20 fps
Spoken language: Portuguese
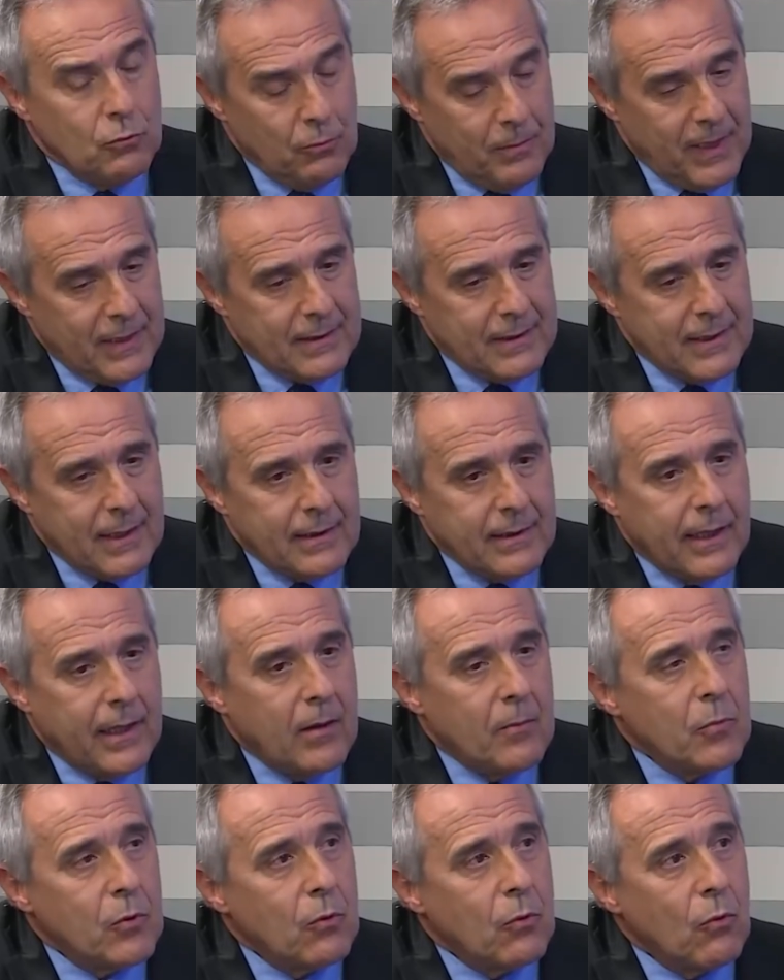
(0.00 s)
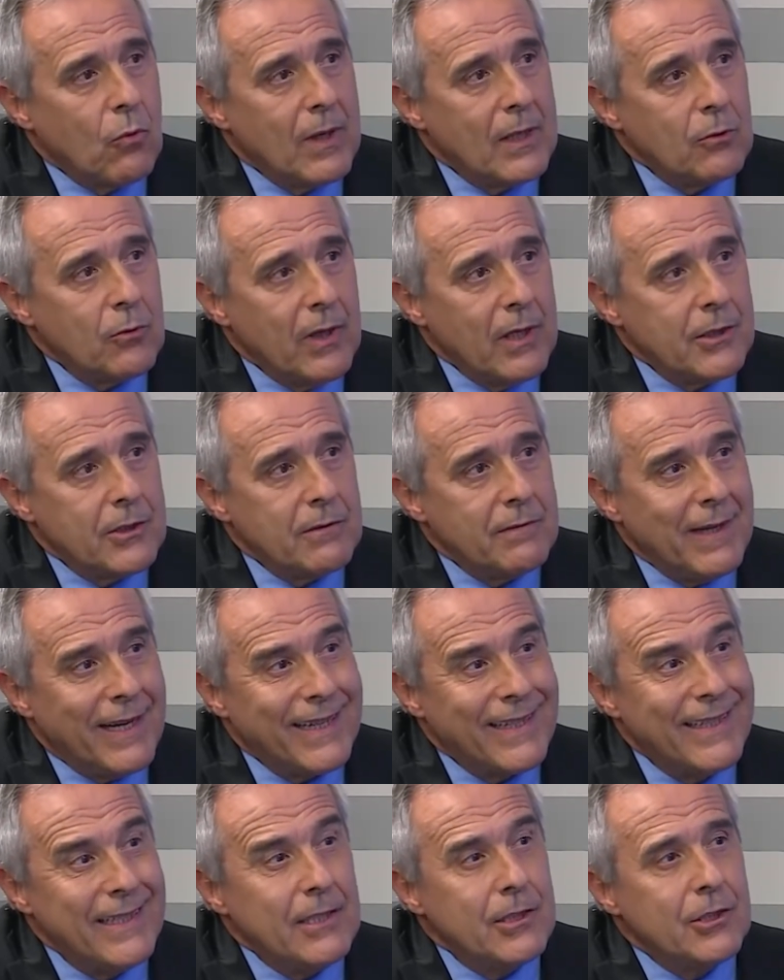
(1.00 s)
no mês de setembro, quando ele
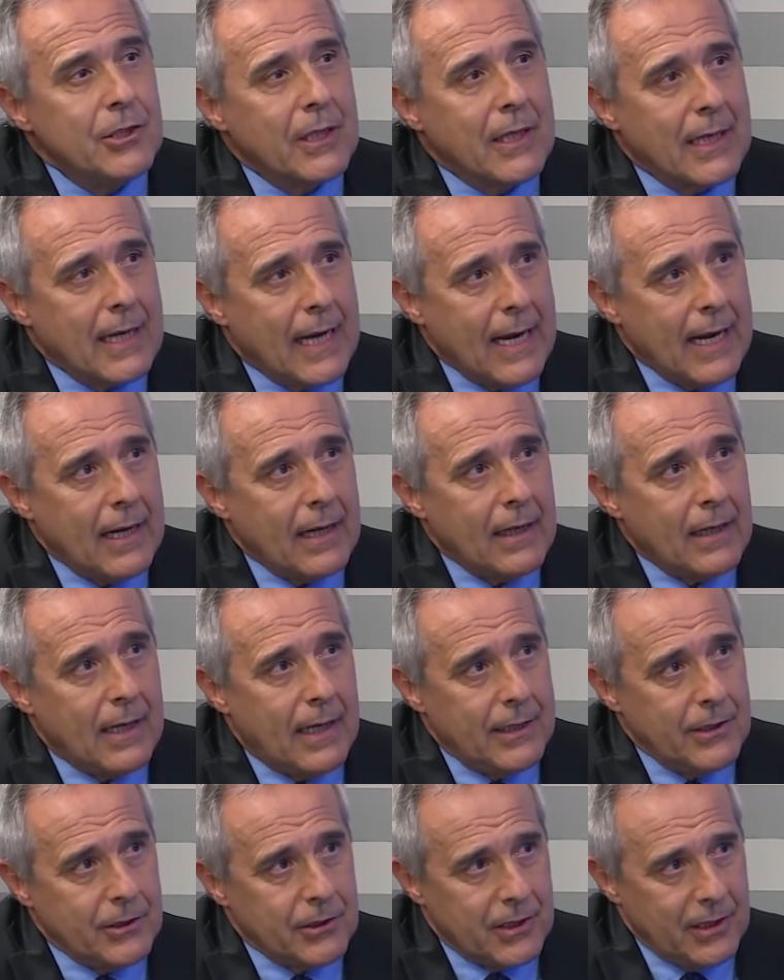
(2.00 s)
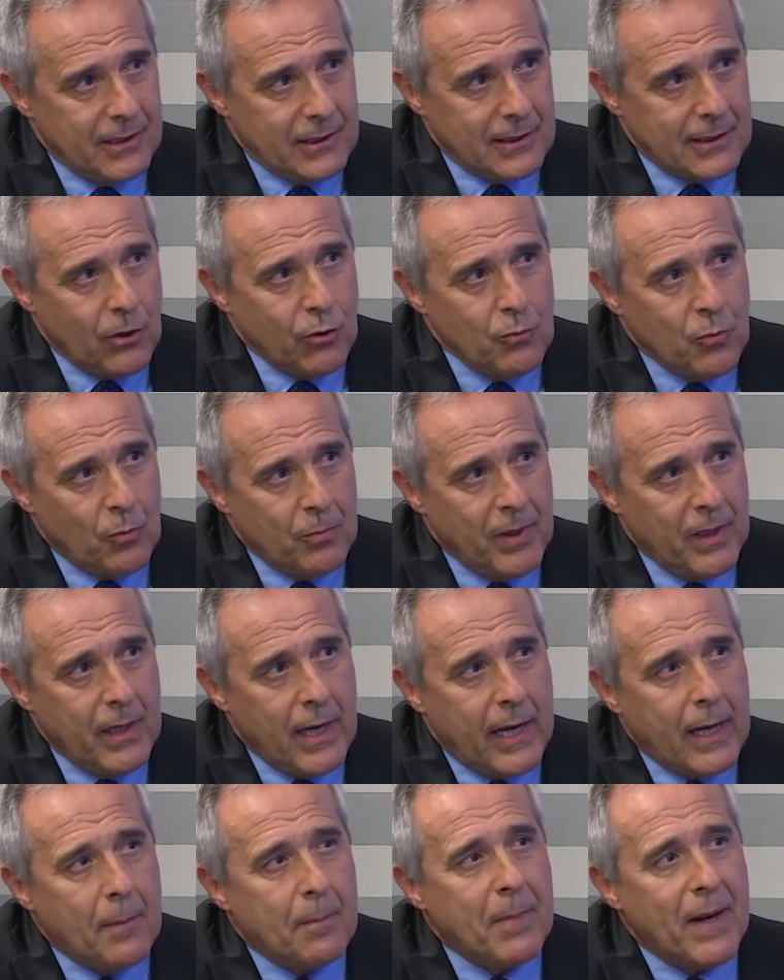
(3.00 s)
tiver que indicar a inscrição imobiliária